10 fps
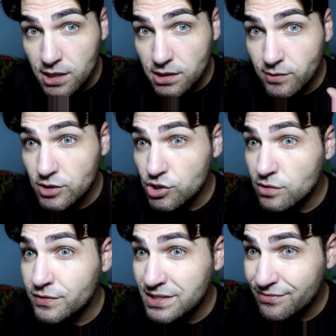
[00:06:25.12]
e eu
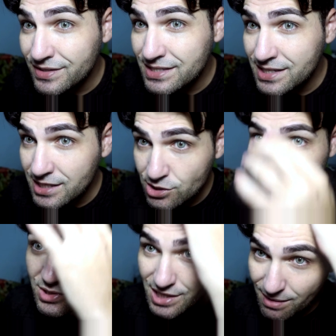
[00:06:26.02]
indico você fazer
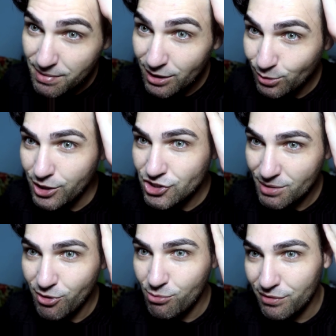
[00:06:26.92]
isso sempre à noite,
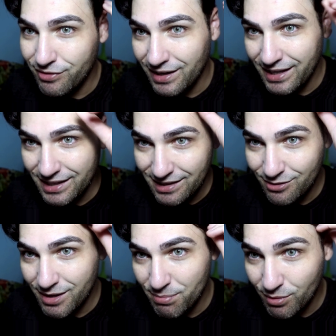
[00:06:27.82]
tá bom? Como eu falei
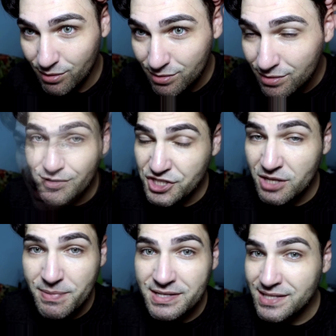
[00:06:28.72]
agora há pouco. Você
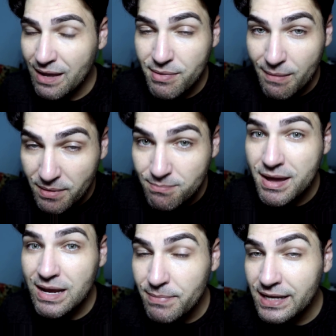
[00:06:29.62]
já percebe na
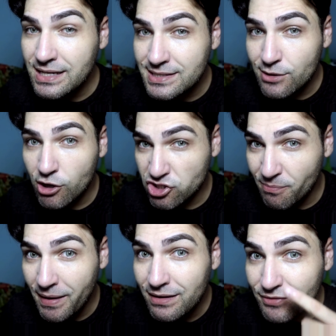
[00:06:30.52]
primeira aplicação que a
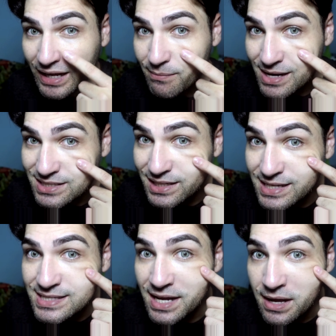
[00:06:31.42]
sua pele fica mais
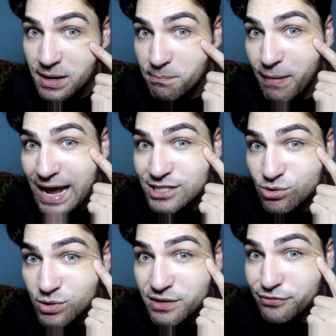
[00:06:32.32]
lisa,
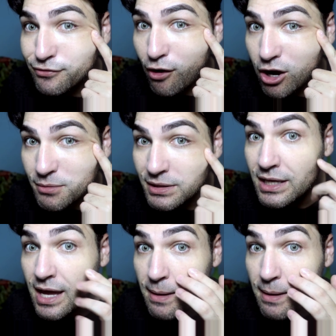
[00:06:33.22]
mais uniforme.